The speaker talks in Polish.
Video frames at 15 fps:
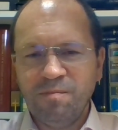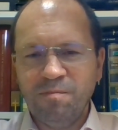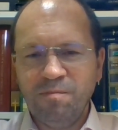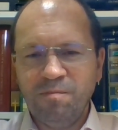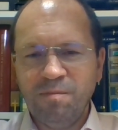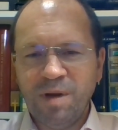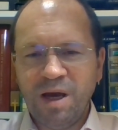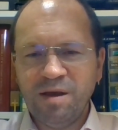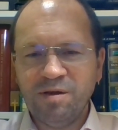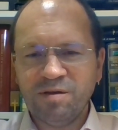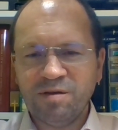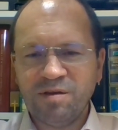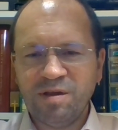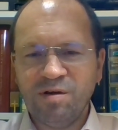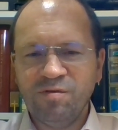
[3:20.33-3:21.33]

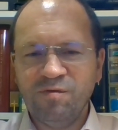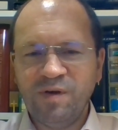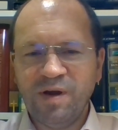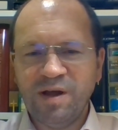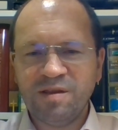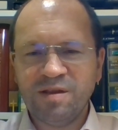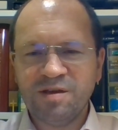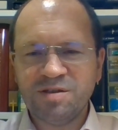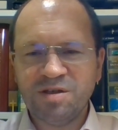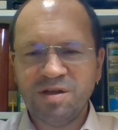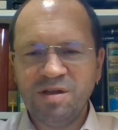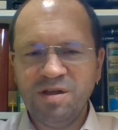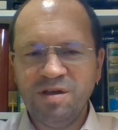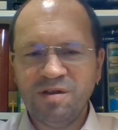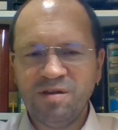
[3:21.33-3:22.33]
mając na uwadze, że
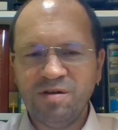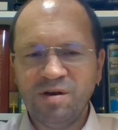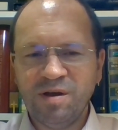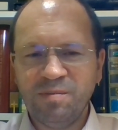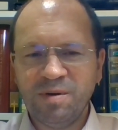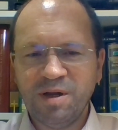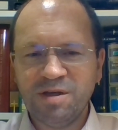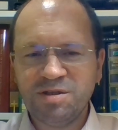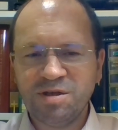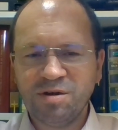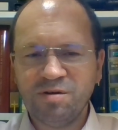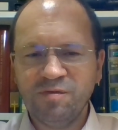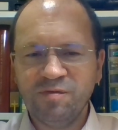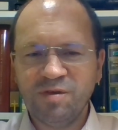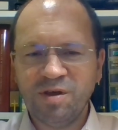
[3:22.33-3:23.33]
list do
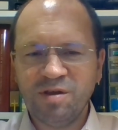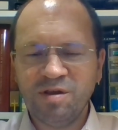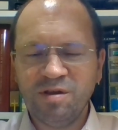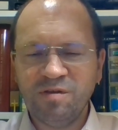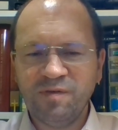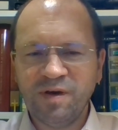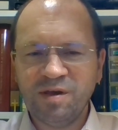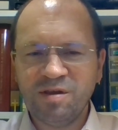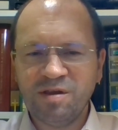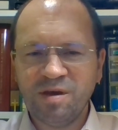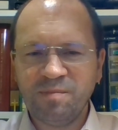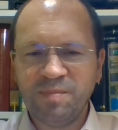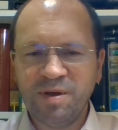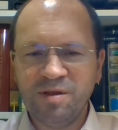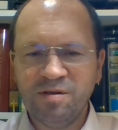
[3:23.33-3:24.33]
Hebrajczyków
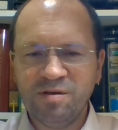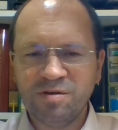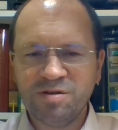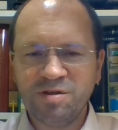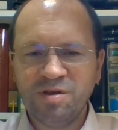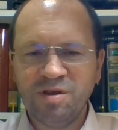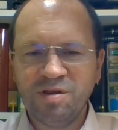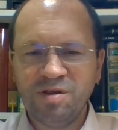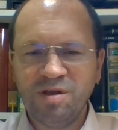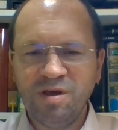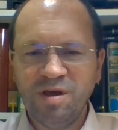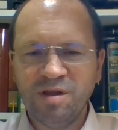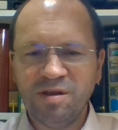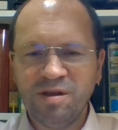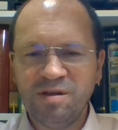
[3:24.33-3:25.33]
10:25 do
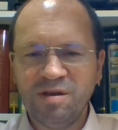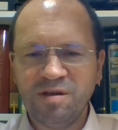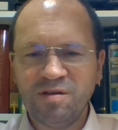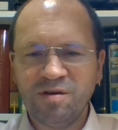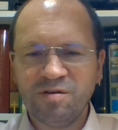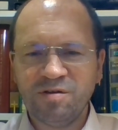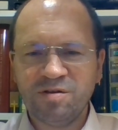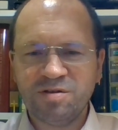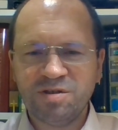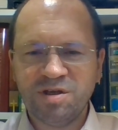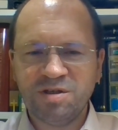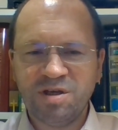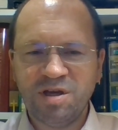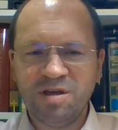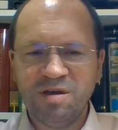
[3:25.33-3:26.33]
31 jest
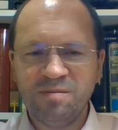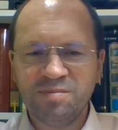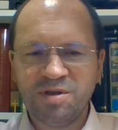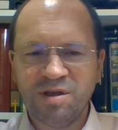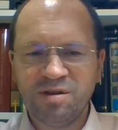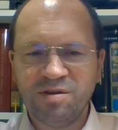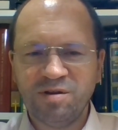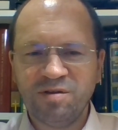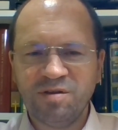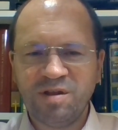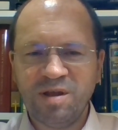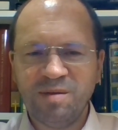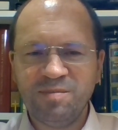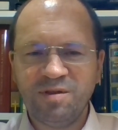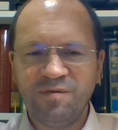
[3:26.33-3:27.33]
ostrzeżeniem przed
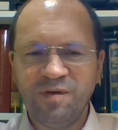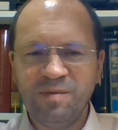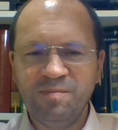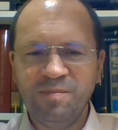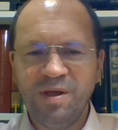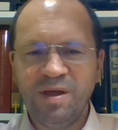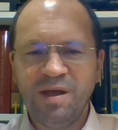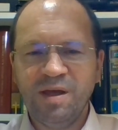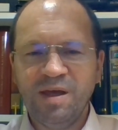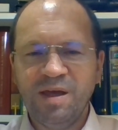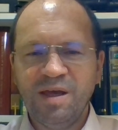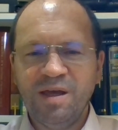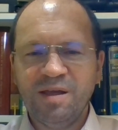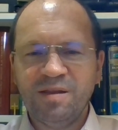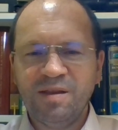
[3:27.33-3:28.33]
odstępstwem,
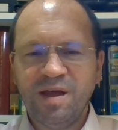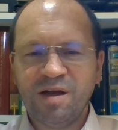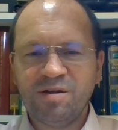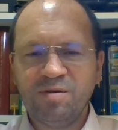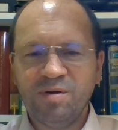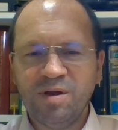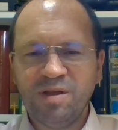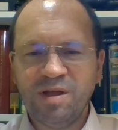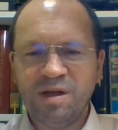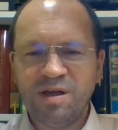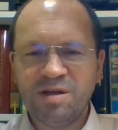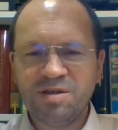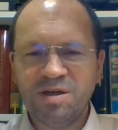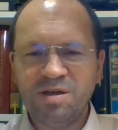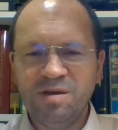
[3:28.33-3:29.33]
na które
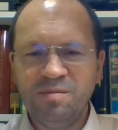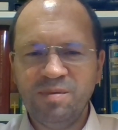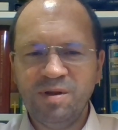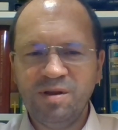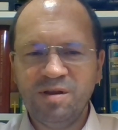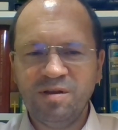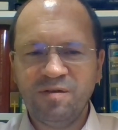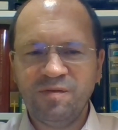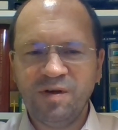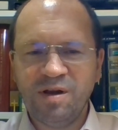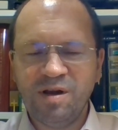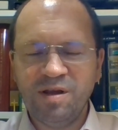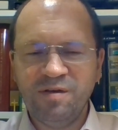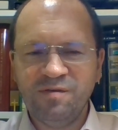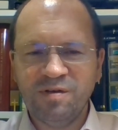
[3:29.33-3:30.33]
narażeni byli
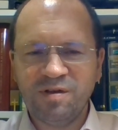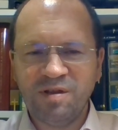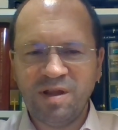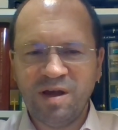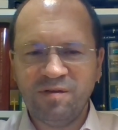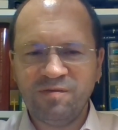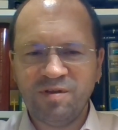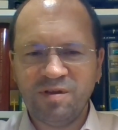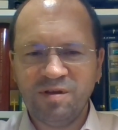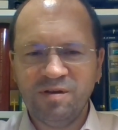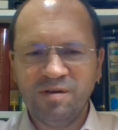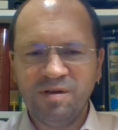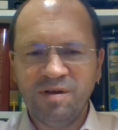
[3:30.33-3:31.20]
zwykli wyznawcy.